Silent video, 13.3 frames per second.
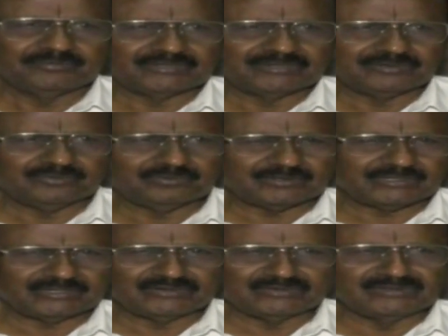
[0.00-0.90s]
మనం
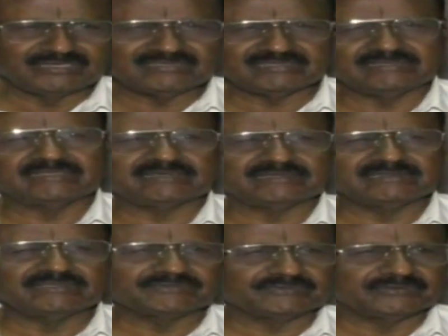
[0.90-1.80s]
ఒకరి నుండి సంతకం
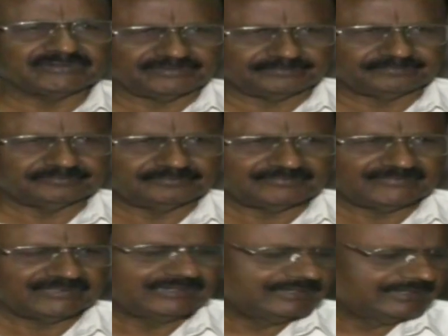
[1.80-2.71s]
తీసుకొని
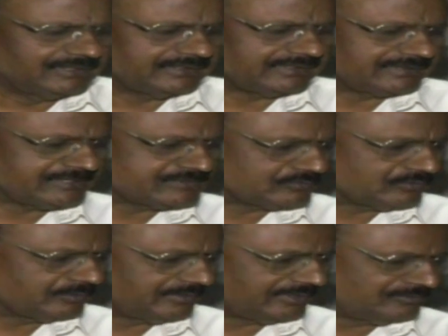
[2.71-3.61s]
అంటే
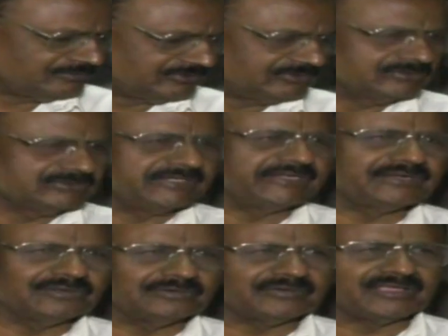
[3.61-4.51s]
తీసుకోబోయే ముందు
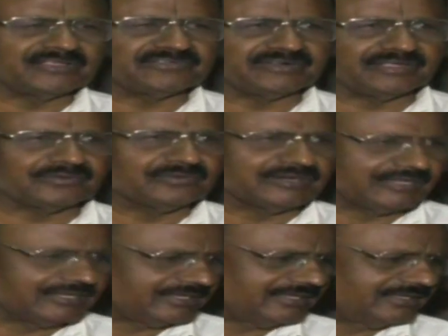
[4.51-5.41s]
దీంట్లో వ్రాసినవి
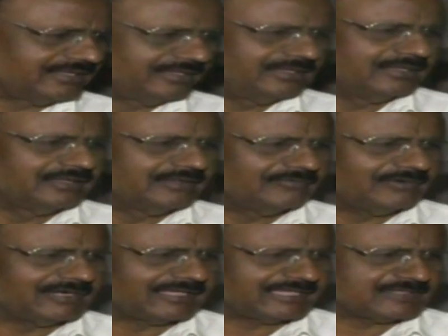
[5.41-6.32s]
కొన్ని
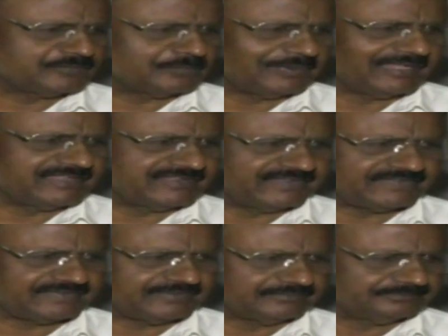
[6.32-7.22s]
వాళ్ళకి ఎక్స్ప్లెయిన్
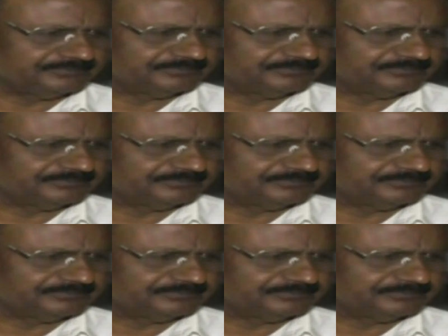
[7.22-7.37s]
చేస్తాం